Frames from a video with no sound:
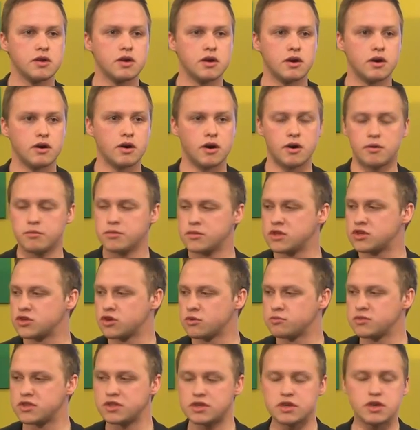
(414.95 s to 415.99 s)
Ähm, das haben
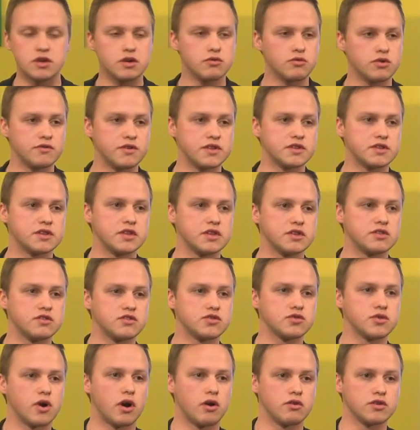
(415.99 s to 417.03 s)
sich die Universitäten
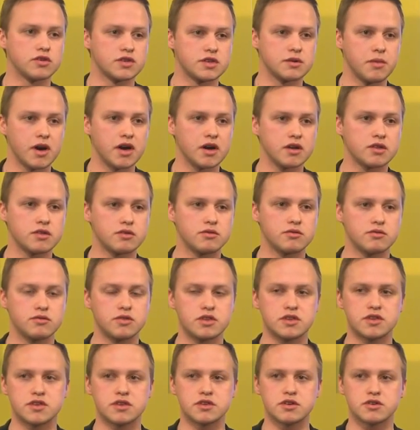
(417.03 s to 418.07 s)
so ausgemacht und das
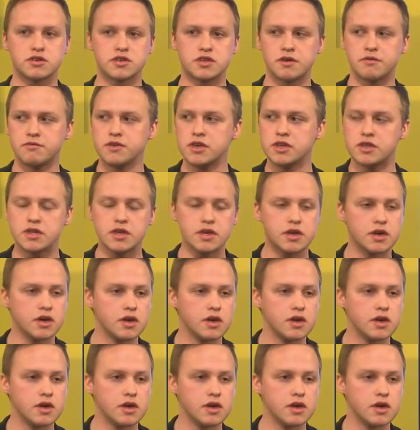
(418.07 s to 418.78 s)
ist auch sehr wichtig,